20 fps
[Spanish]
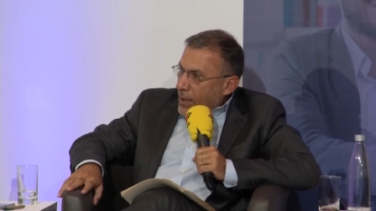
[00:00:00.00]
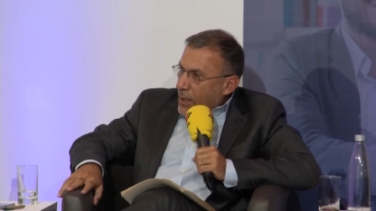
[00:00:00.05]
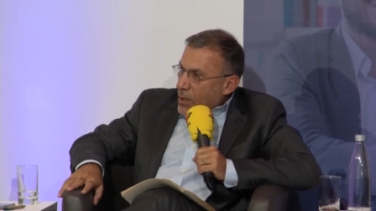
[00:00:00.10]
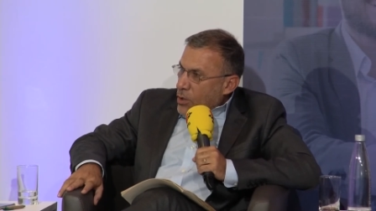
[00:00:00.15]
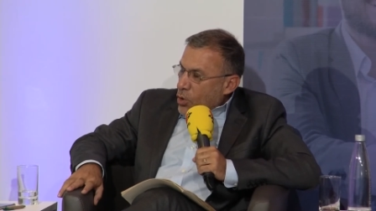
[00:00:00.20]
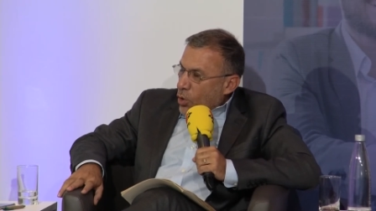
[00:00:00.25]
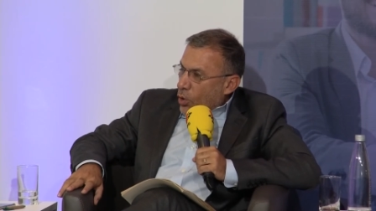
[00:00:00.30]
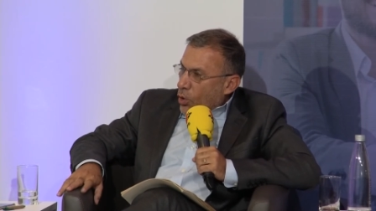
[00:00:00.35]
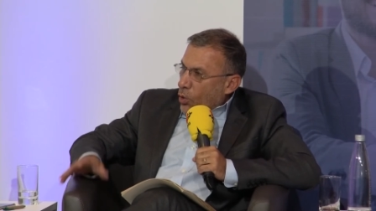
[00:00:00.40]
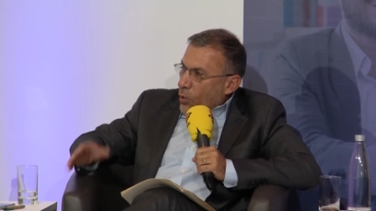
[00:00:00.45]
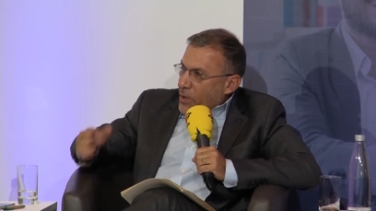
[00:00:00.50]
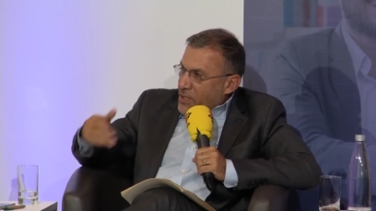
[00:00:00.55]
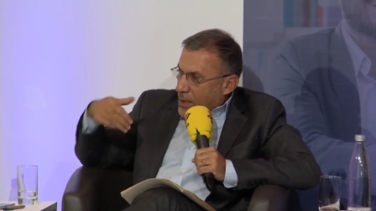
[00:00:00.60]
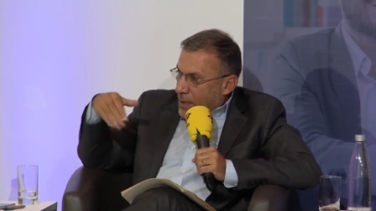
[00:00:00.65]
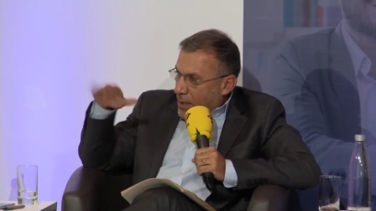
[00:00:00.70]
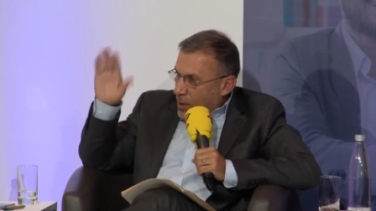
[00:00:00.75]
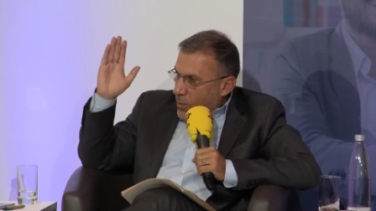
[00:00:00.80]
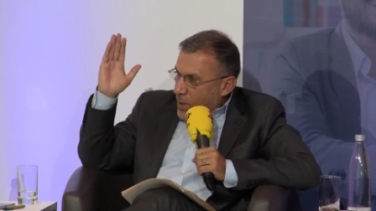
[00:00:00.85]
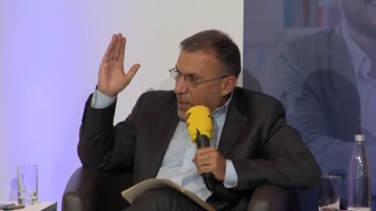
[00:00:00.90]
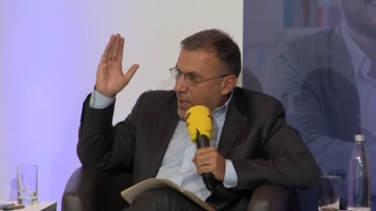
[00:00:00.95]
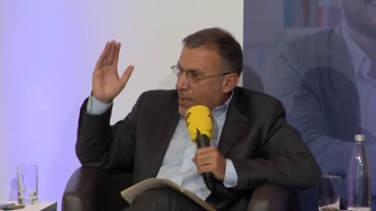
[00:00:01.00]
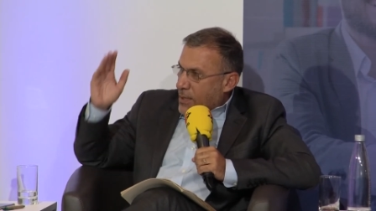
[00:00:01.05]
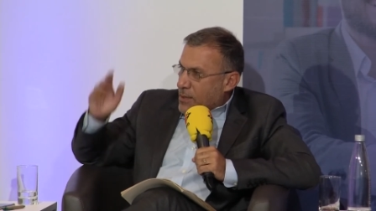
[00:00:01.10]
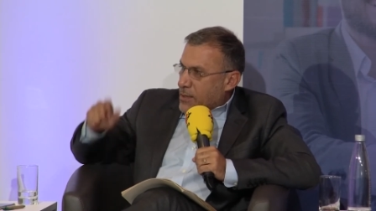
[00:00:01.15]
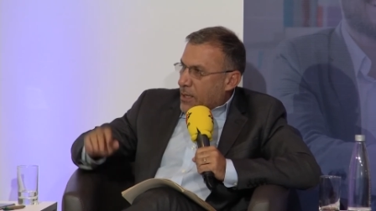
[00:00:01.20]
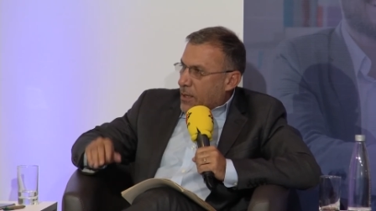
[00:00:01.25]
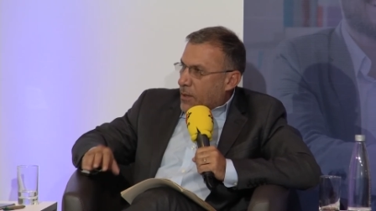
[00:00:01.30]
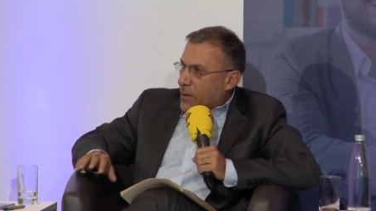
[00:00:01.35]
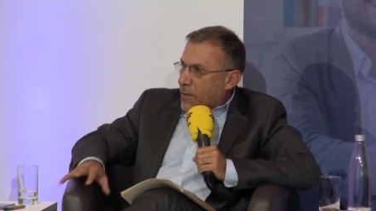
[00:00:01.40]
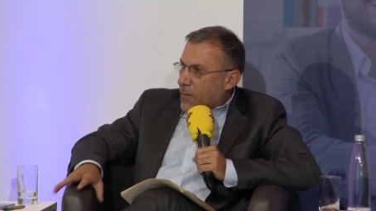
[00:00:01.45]
y yo lo escribí
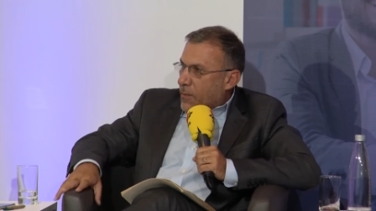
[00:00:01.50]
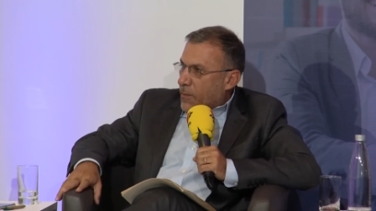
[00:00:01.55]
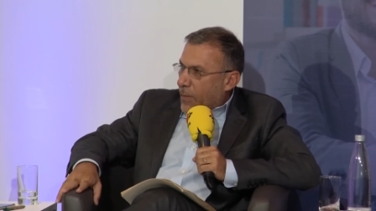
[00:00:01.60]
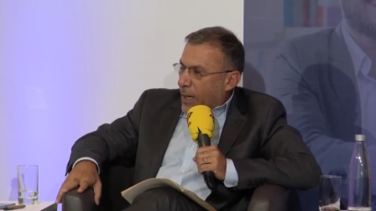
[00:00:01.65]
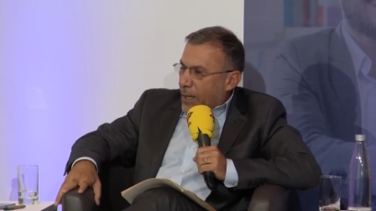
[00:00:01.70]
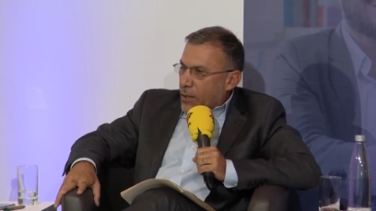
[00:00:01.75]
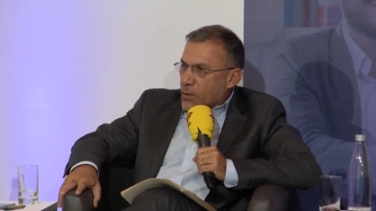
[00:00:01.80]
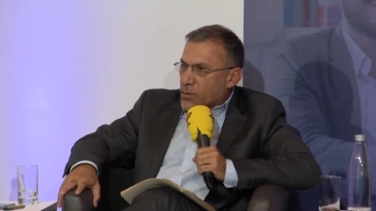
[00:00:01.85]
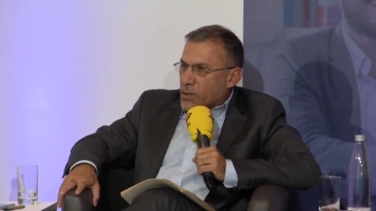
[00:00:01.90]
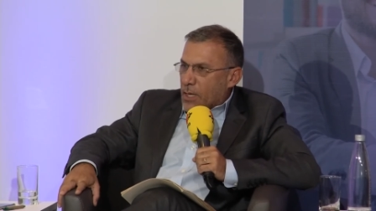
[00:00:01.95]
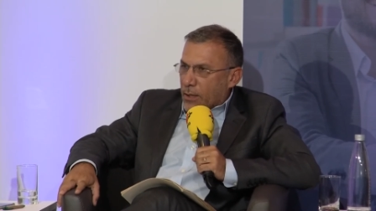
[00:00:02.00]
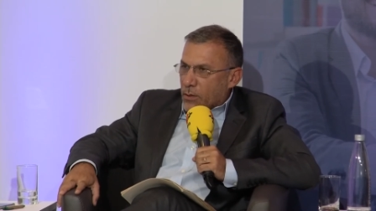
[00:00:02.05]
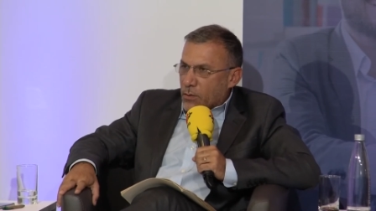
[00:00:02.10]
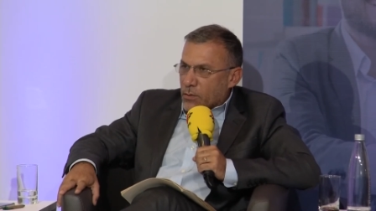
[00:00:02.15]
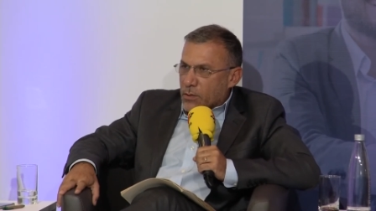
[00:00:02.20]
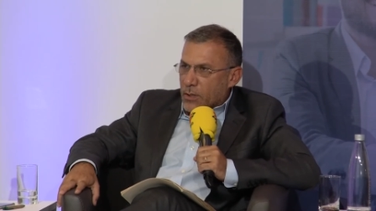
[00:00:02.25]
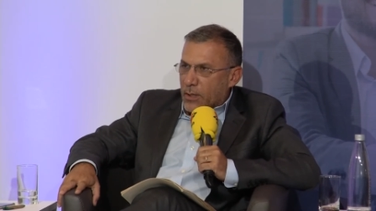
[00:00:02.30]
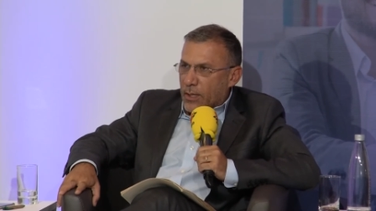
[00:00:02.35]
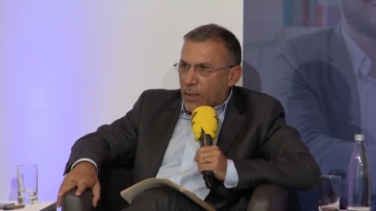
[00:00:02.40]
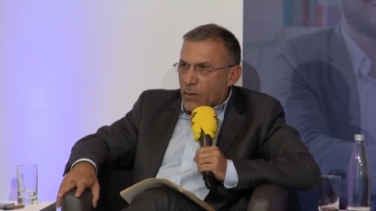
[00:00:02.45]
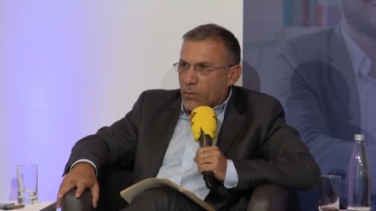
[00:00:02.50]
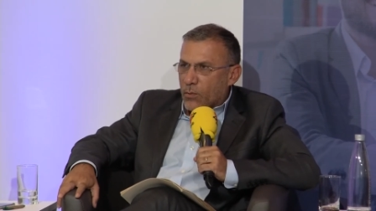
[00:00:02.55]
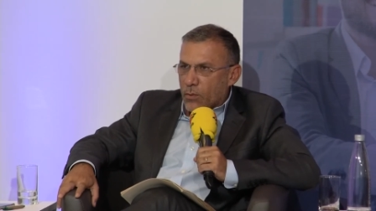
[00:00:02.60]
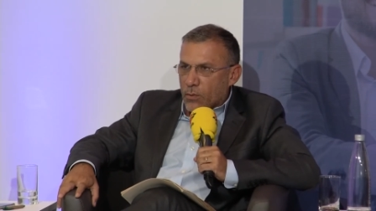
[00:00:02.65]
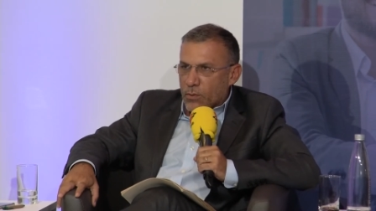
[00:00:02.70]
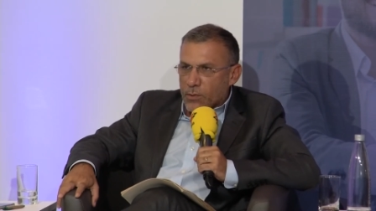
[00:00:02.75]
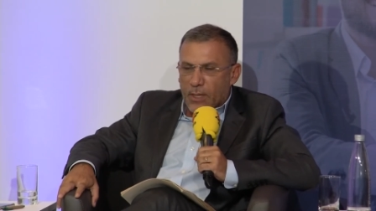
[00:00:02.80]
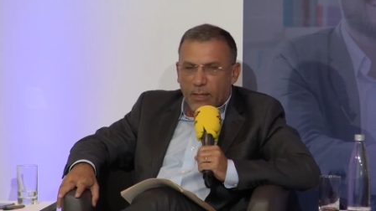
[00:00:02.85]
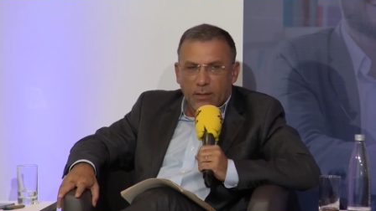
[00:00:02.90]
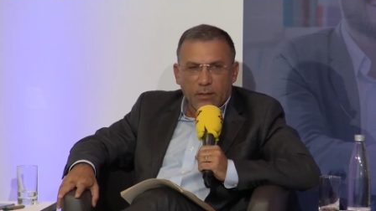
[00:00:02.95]
hace varios años en
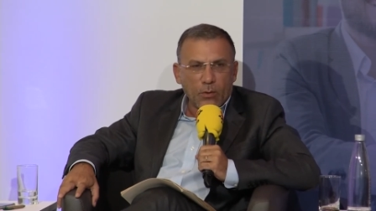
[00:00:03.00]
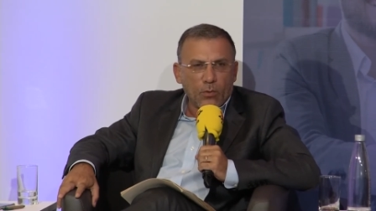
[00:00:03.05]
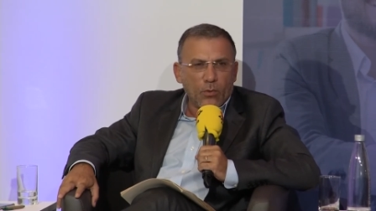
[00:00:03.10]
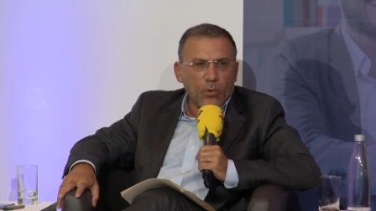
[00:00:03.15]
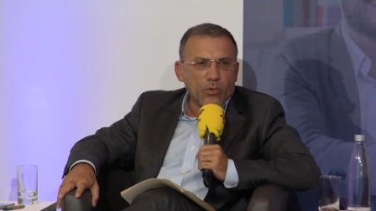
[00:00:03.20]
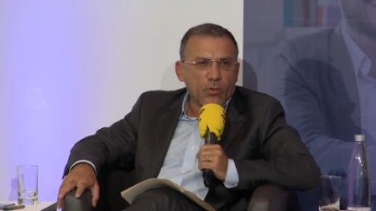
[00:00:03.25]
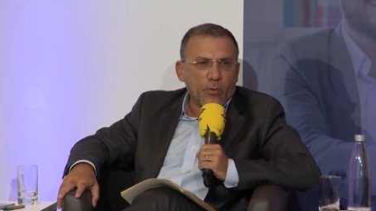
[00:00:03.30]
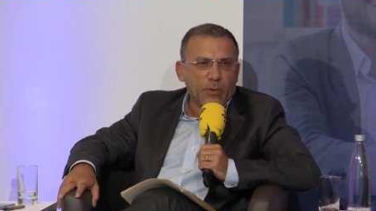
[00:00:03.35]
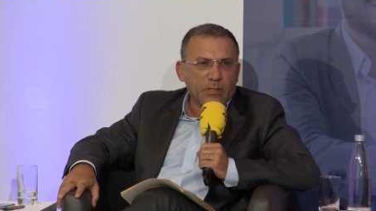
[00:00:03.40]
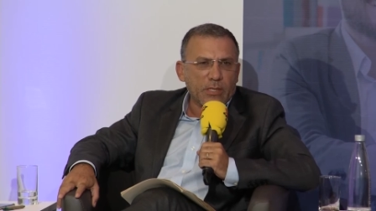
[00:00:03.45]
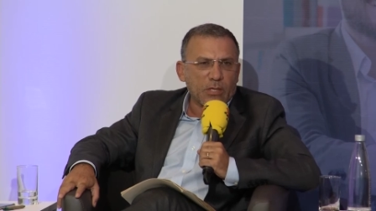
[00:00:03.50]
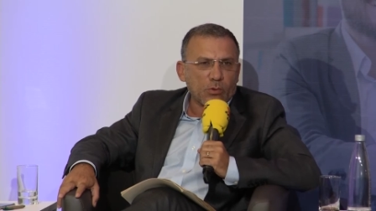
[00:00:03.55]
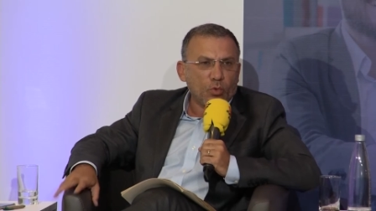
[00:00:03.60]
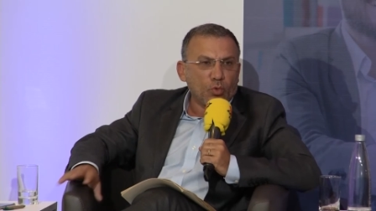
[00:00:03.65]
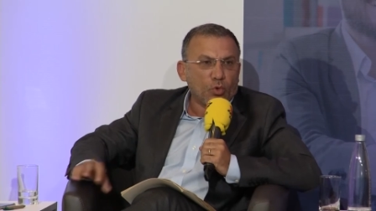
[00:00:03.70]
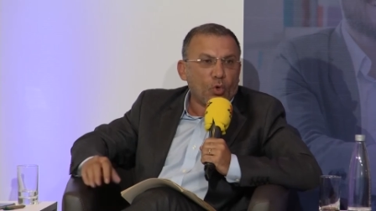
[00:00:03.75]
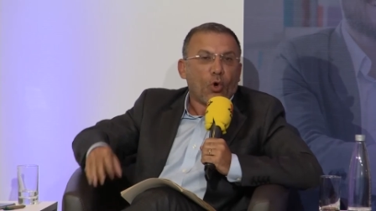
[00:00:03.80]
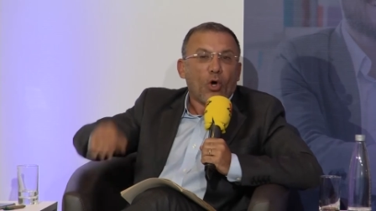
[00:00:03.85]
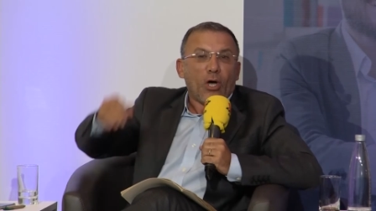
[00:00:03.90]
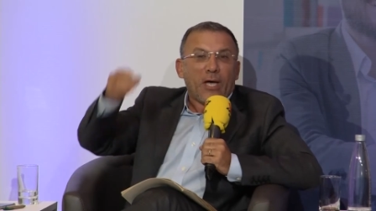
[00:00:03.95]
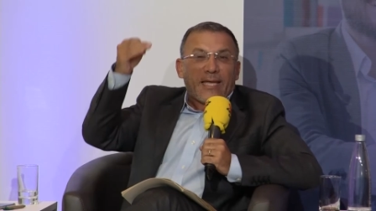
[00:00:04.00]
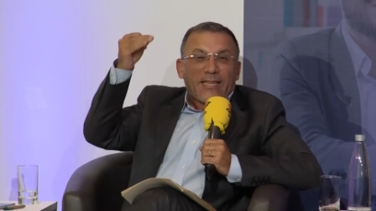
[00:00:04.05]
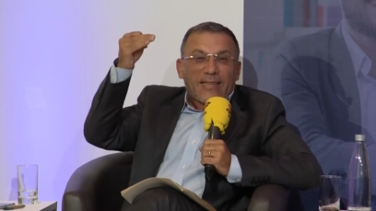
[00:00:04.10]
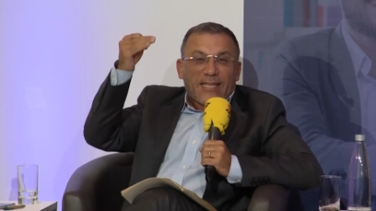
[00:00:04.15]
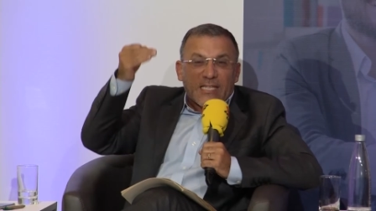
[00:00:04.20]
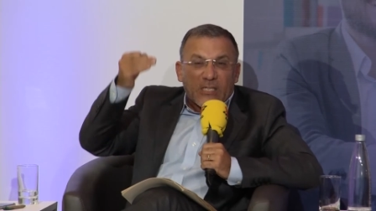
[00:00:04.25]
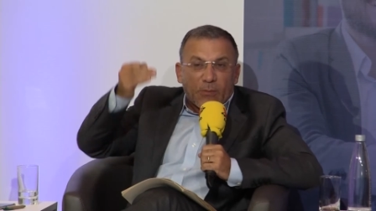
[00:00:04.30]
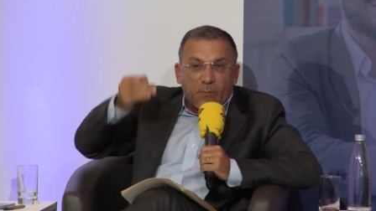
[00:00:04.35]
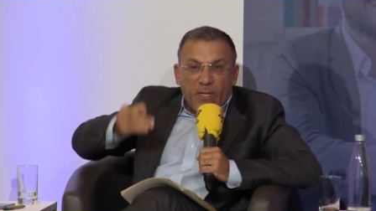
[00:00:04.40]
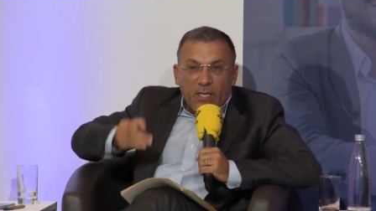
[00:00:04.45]
algunos artículos sobre este asunto,
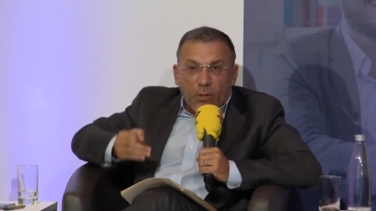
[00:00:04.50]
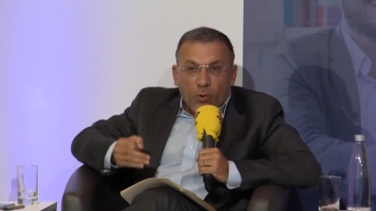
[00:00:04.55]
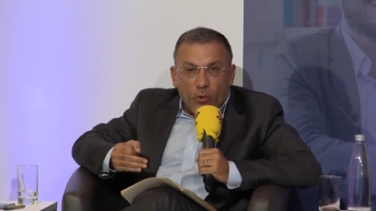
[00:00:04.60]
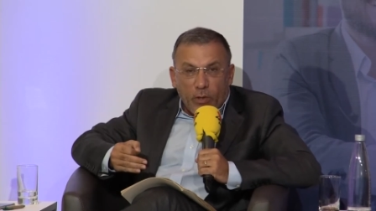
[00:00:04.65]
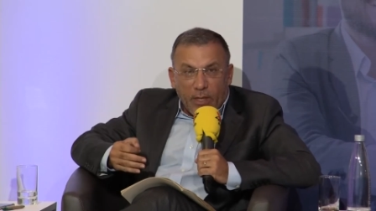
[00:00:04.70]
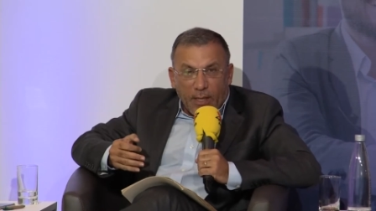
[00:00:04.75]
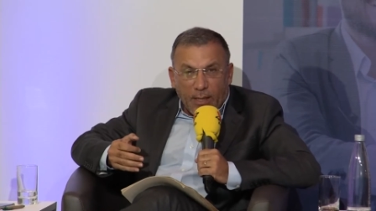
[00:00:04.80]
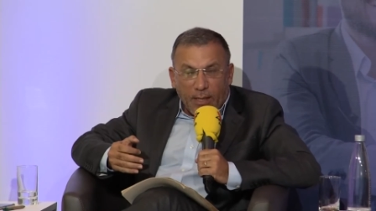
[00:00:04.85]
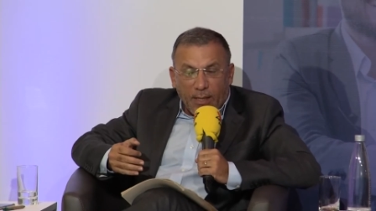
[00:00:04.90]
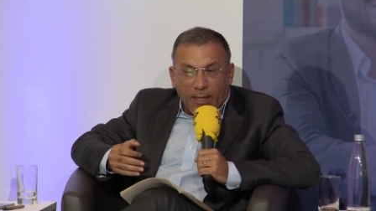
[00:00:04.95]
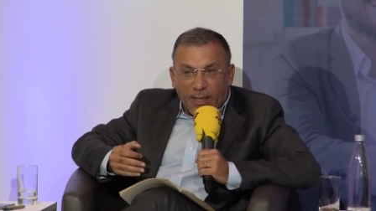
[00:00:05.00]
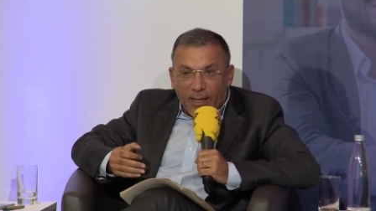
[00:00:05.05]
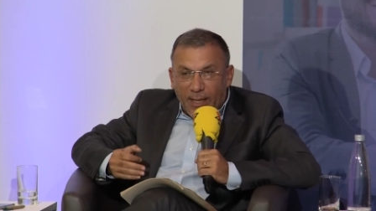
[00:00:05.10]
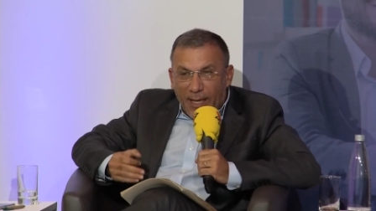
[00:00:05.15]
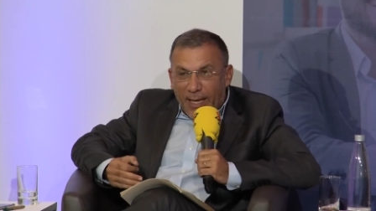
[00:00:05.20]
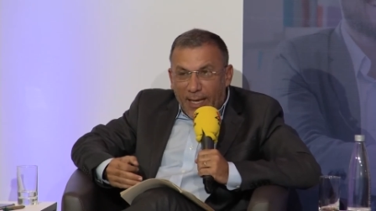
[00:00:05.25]
disminuir